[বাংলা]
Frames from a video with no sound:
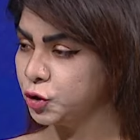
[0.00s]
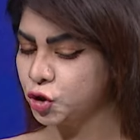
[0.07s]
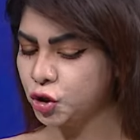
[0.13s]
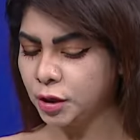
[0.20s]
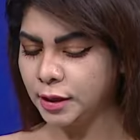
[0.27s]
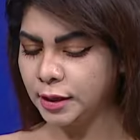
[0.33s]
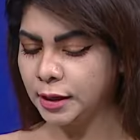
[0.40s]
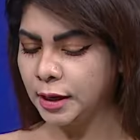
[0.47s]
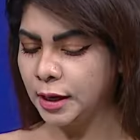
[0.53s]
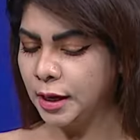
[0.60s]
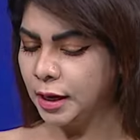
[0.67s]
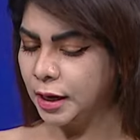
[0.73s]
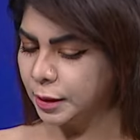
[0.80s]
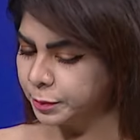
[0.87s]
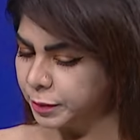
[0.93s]
বিষয়ে
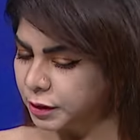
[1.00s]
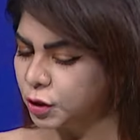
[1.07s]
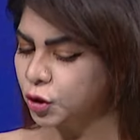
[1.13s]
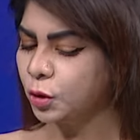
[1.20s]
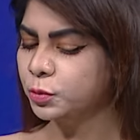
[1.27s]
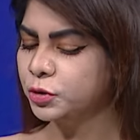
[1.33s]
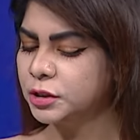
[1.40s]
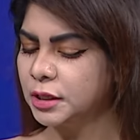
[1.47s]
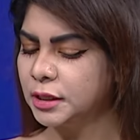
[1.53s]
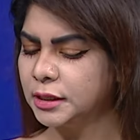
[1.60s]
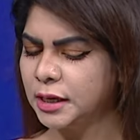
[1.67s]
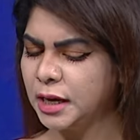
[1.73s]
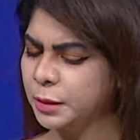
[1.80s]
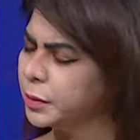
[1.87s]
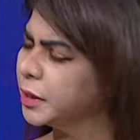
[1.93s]
আপনাদের অবস্থান
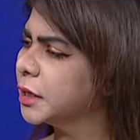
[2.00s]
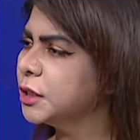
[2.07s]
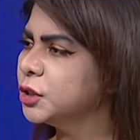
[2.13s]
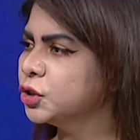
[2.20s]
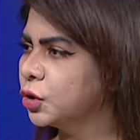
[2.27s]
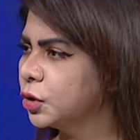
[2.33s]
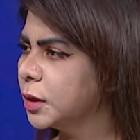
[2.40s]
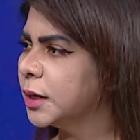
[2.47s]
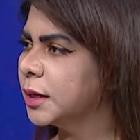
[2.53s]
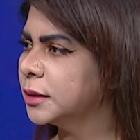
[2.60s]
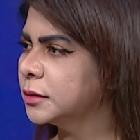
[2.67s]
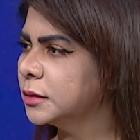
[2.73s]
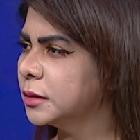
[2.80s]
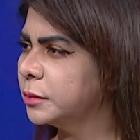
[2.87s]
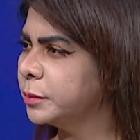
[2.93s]
কি আবার কি সংঘাত
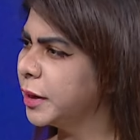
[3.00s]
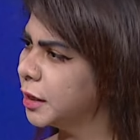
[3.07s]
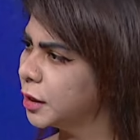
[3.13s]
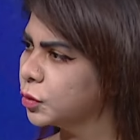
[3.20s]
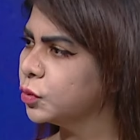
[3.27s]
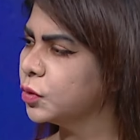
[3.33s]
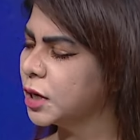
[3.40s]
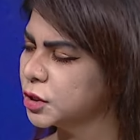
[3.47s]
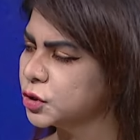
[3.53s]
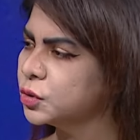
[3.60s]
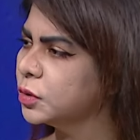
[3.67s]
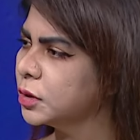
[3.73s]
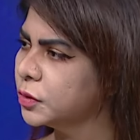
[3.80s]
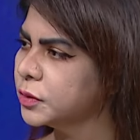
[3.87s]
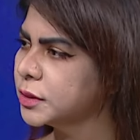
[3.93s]
বাড়ার কোনো
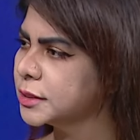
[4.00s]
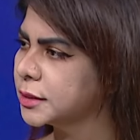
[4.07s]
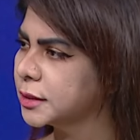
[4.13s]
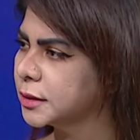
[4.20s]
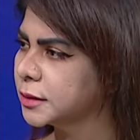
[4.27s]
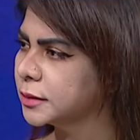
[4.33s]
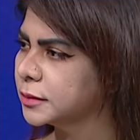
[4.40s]
আশঙ্কা রয়েছে